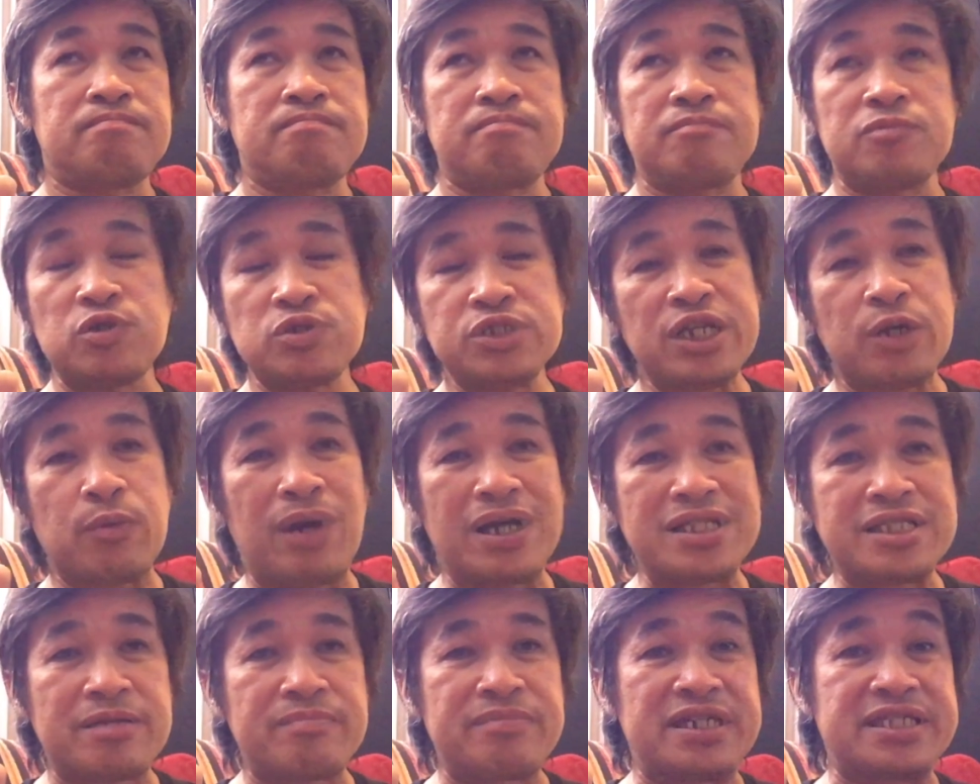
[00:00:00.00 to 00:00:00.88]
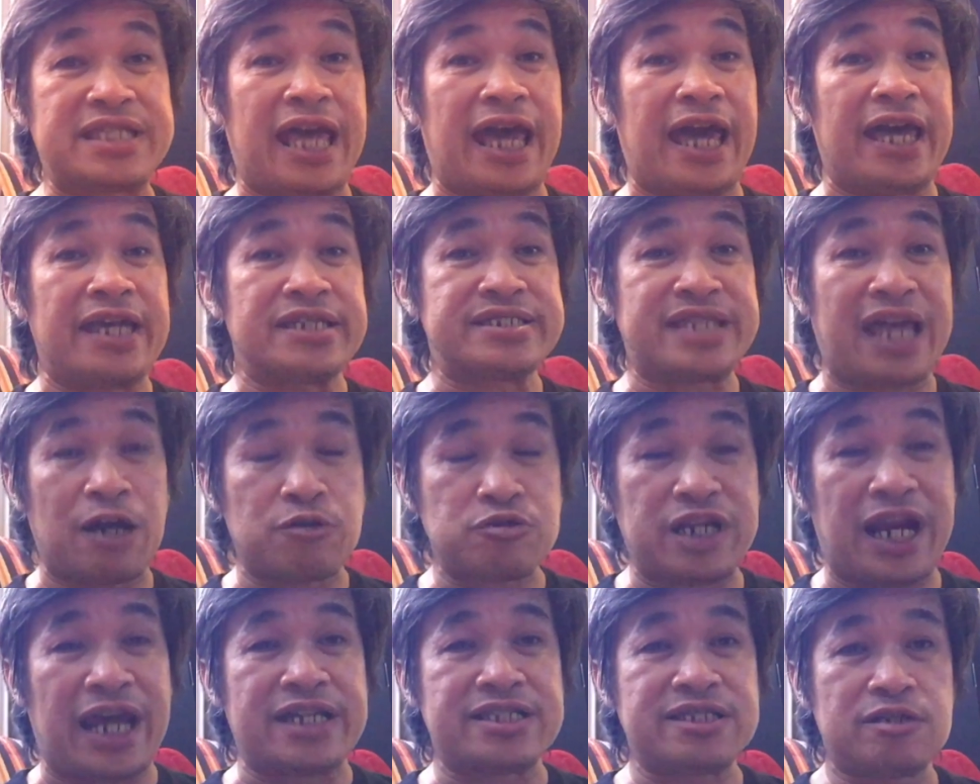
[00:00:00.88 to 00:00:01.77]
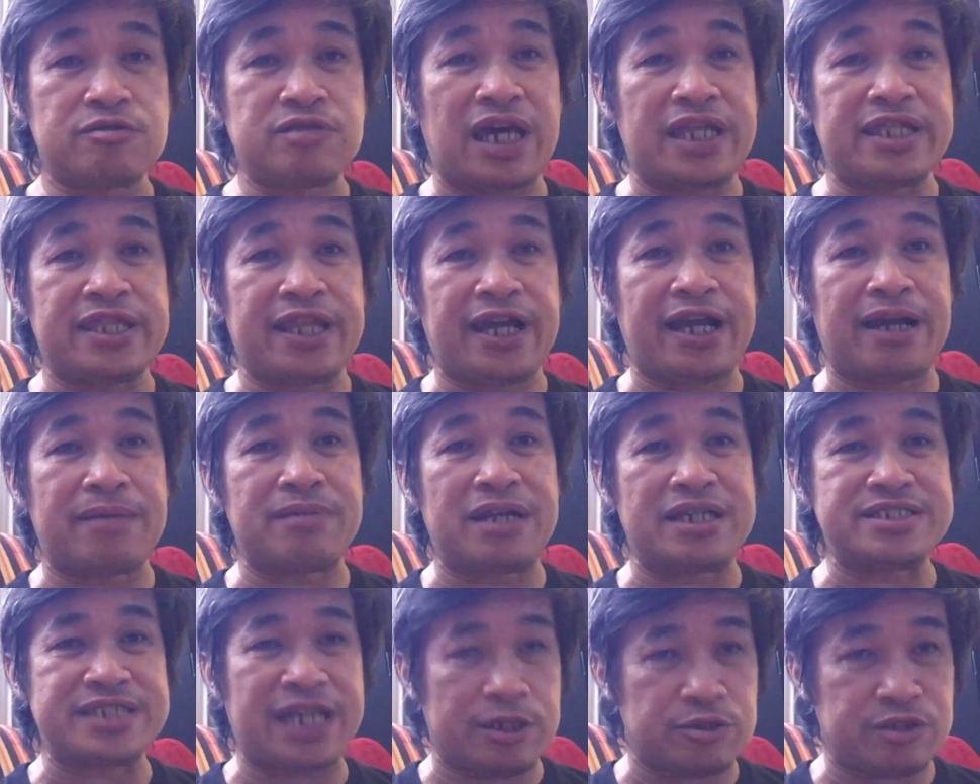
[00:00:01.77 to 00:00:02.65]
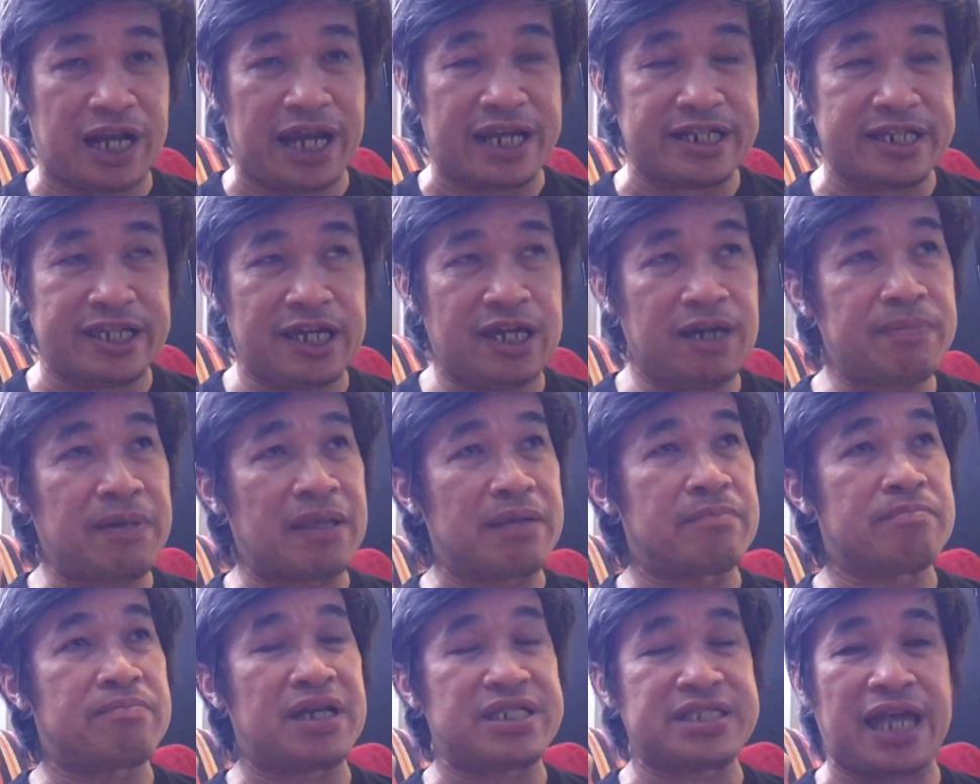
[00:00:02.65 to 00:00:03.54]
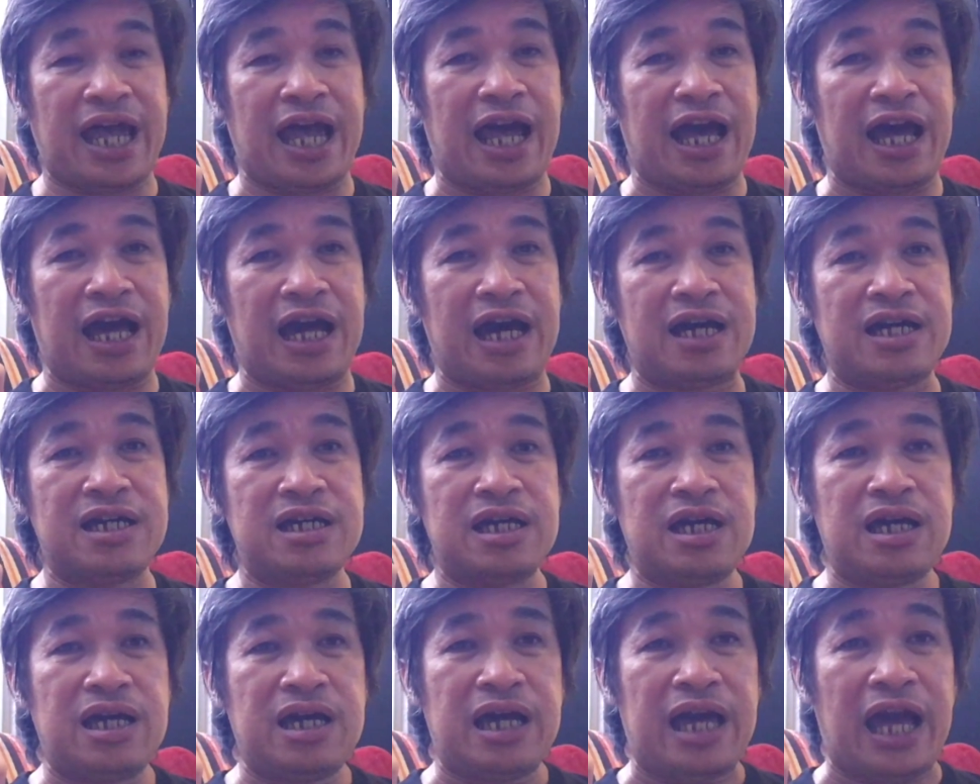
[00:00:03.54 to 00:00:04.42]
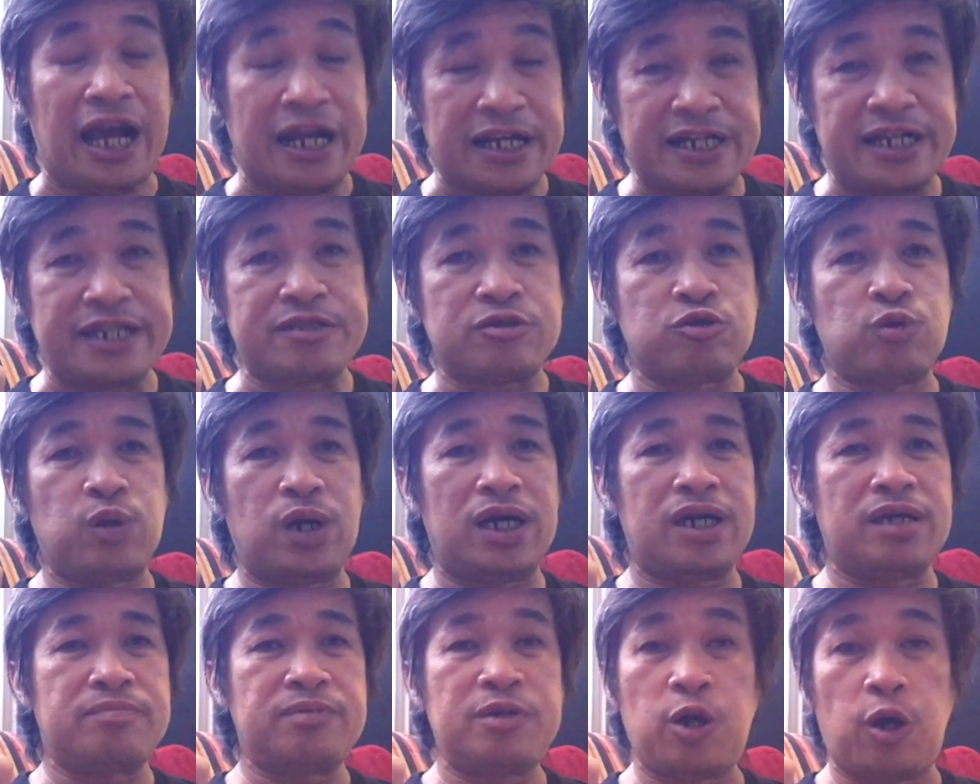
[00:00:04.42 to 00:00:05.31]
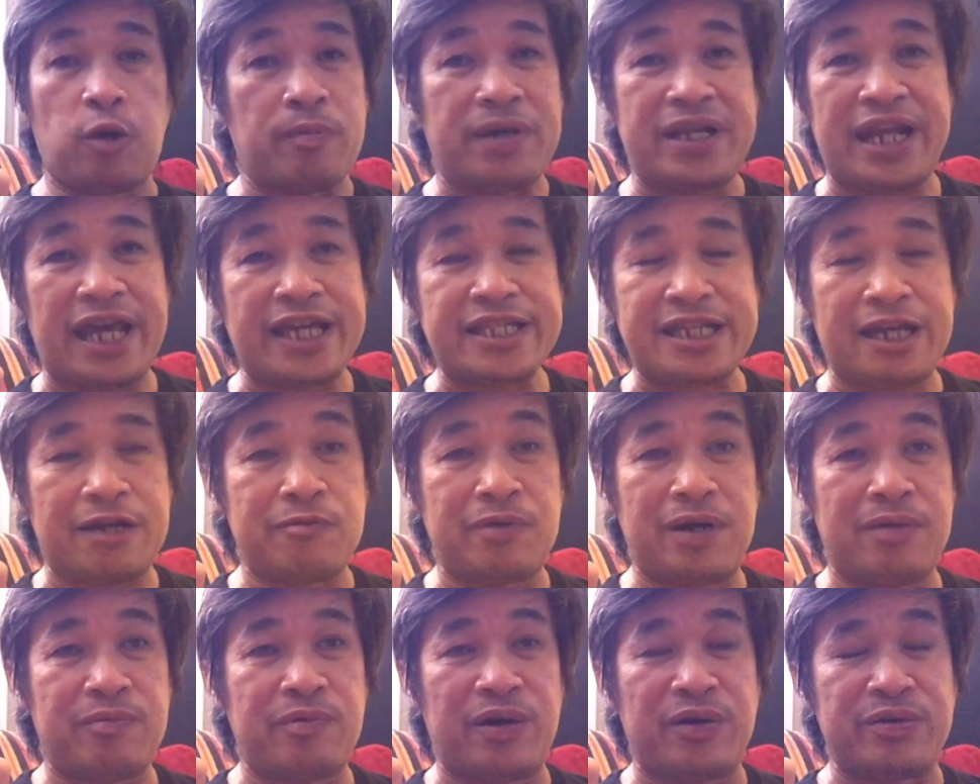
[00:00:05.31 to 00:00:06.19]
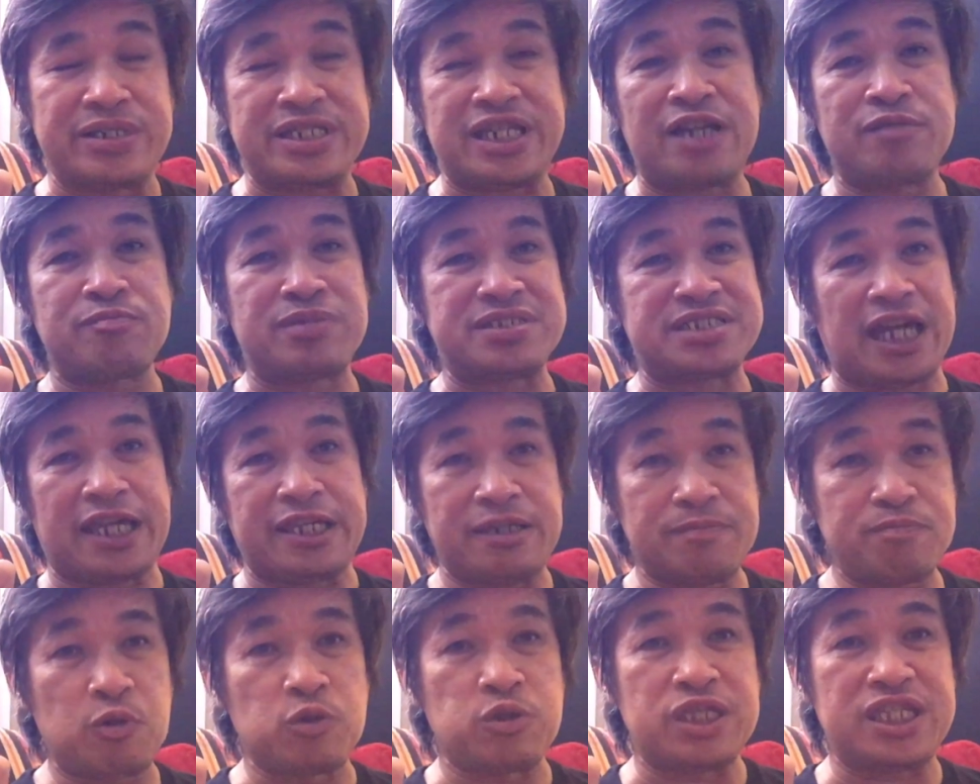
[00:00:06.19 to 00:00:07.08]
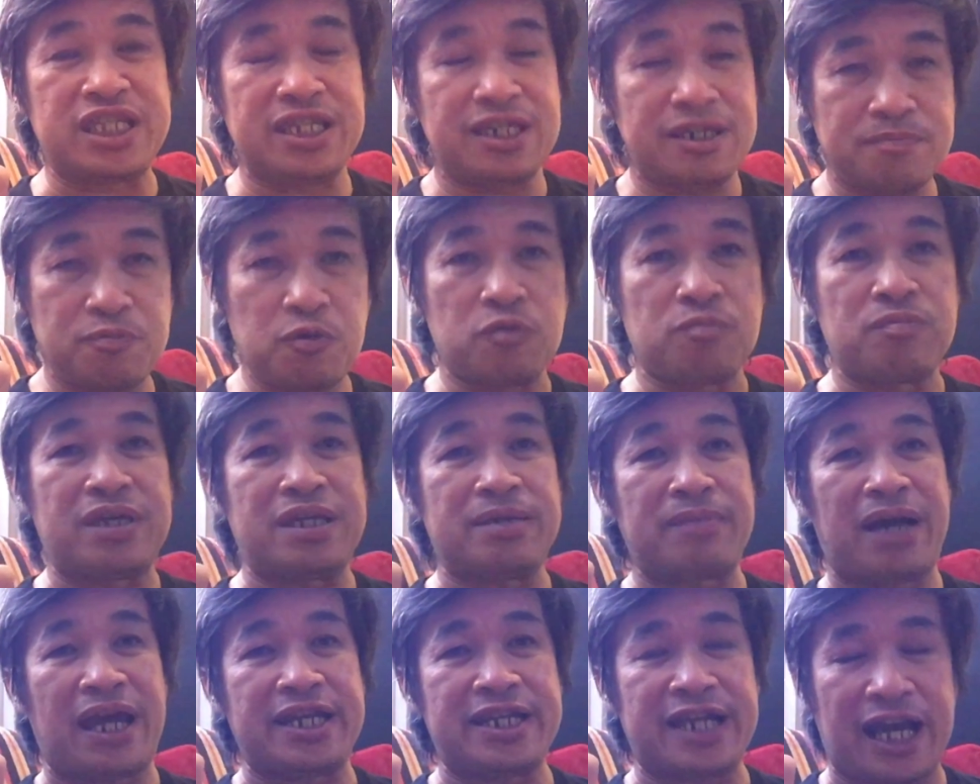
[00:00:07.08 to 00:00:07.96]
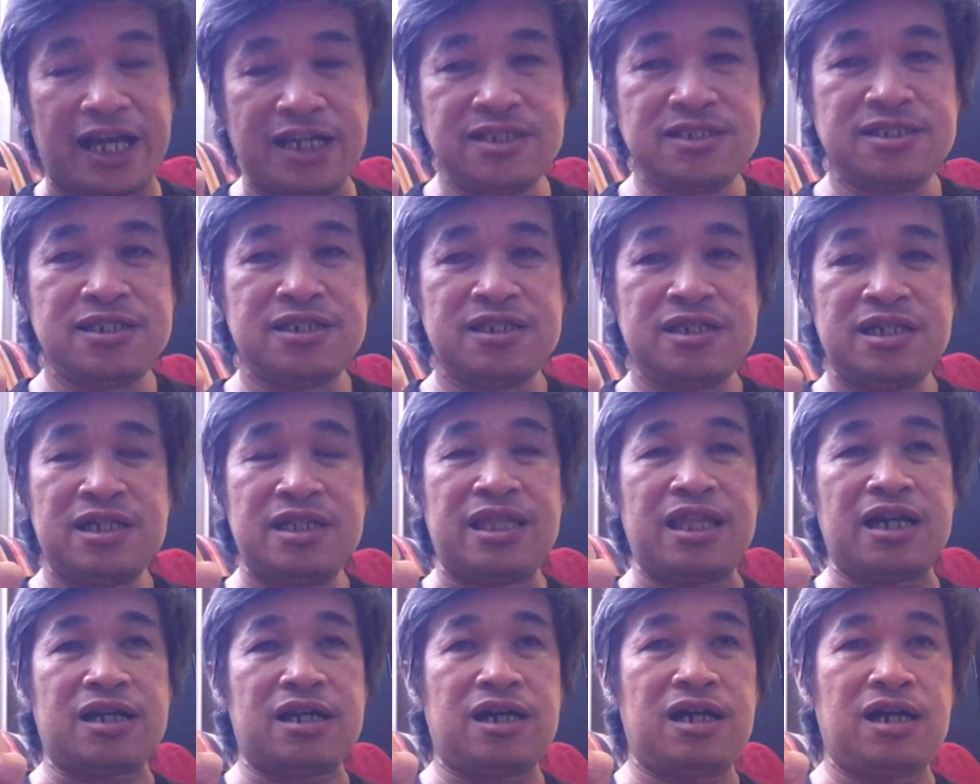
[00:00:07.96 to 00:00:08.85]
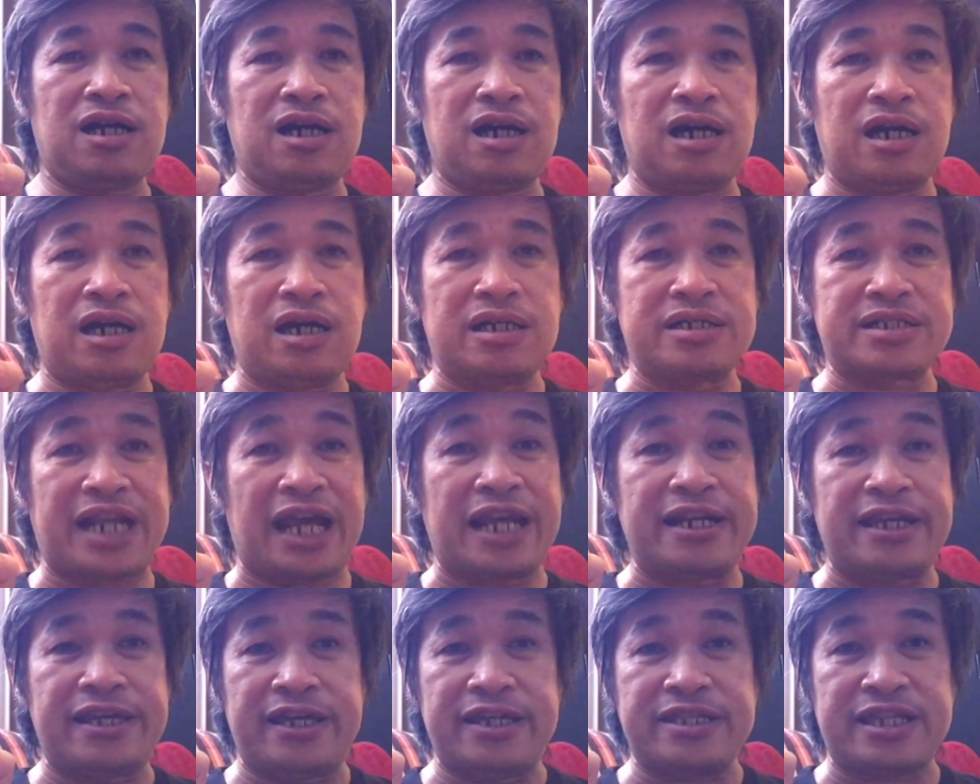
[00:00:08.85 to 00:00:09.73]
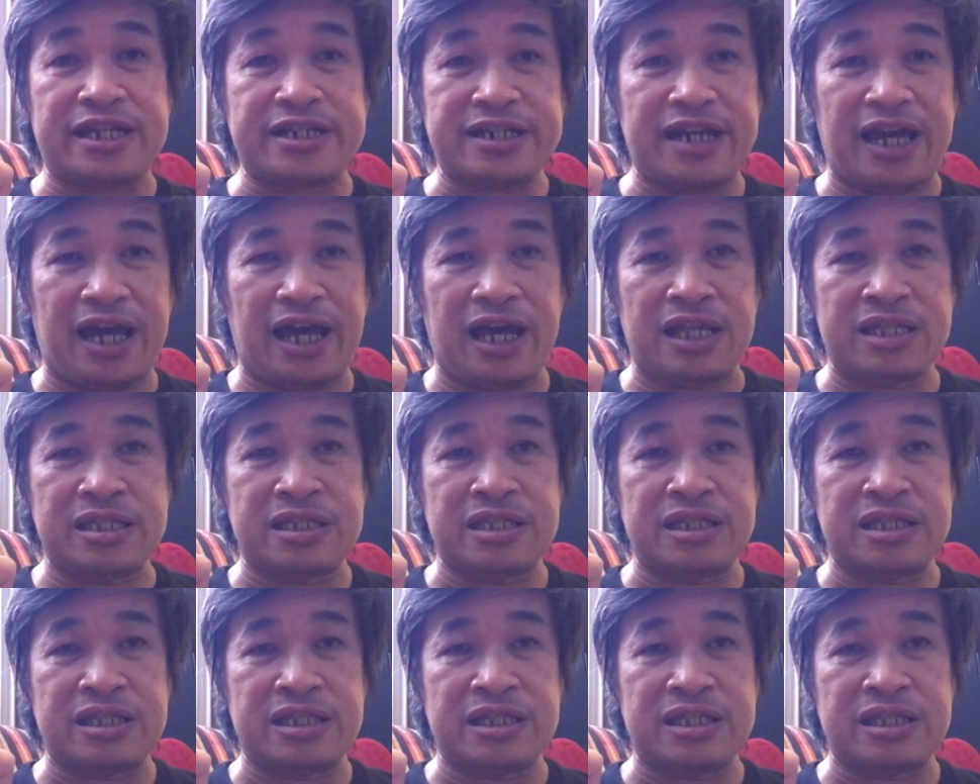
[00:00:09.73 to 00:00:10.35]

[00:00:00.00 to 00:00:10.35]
รู้สึกว่าจะมีแต่ซาวด์แทร็กเท่านั้นนะครับ และซาวด์แทร็กนี้ก็เป็นภาษาอังกฤษด้วยพี่โอไม่แน่ใจว่าเวอร์ชันภาษาญี่ปุ่นที่ญี่ปุ่นมีไหมนะแล้วก็รายละเอียดทางด้าน